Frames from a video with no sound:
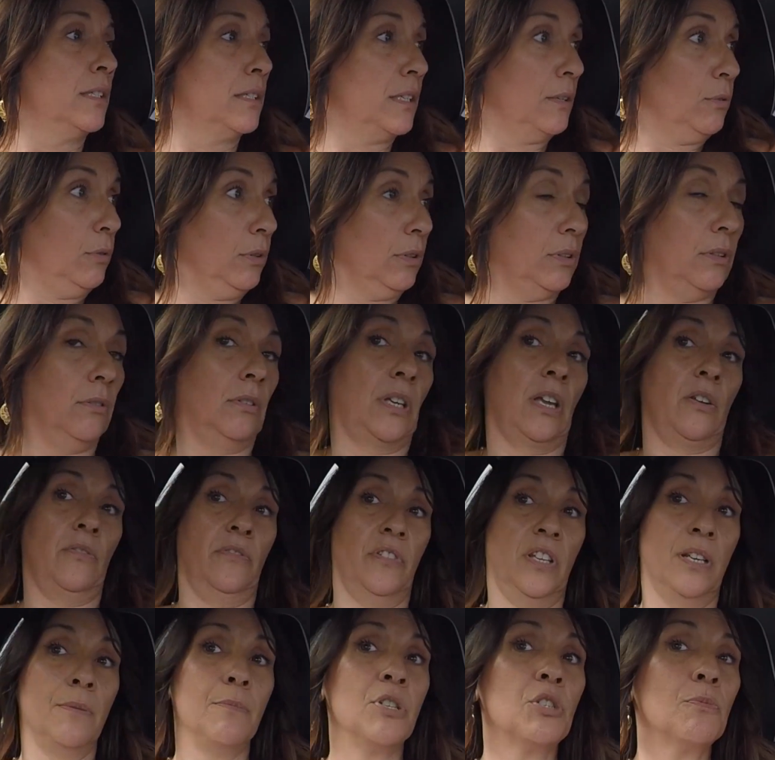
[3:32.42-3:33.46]
eu quero
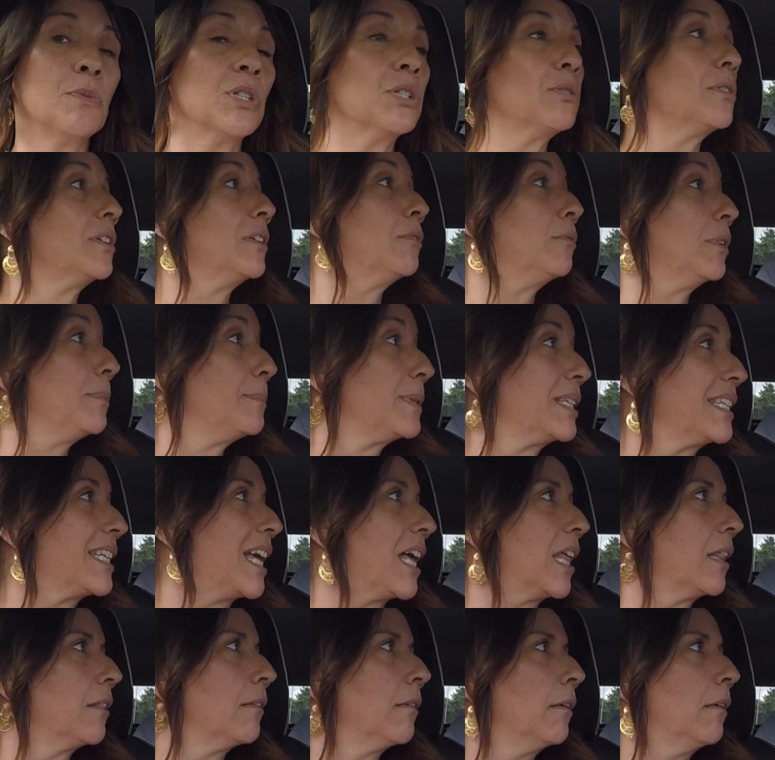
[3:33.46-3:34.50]
ver a mesma zona do ano
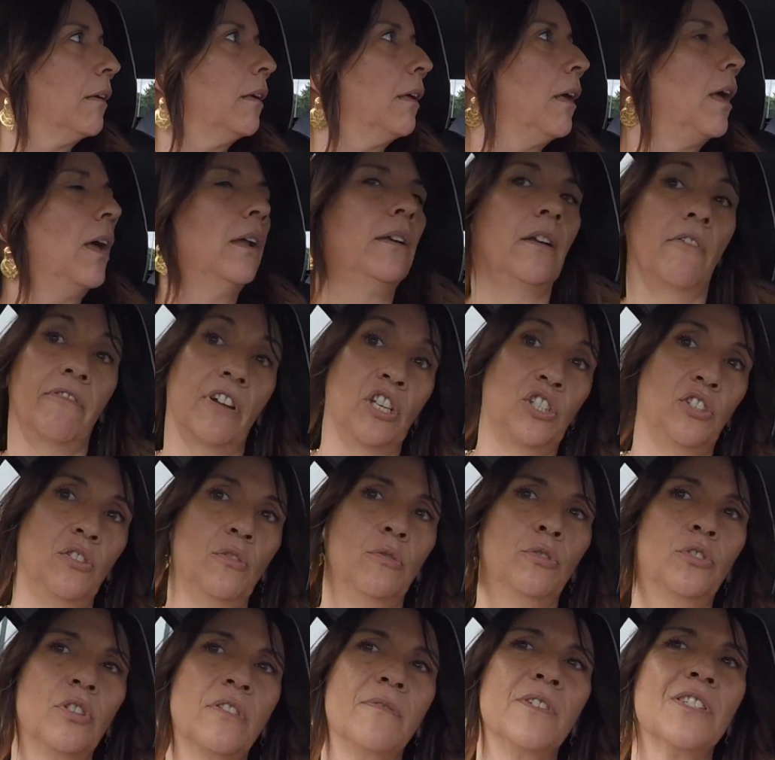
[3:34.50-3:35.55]
passado. Não vais ter
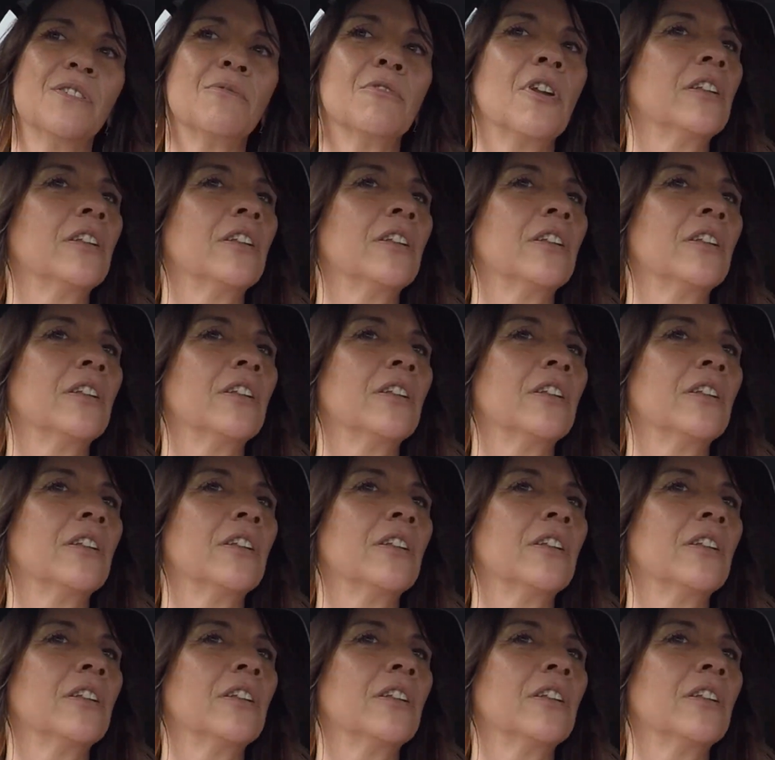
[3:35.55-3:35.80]
outra vez um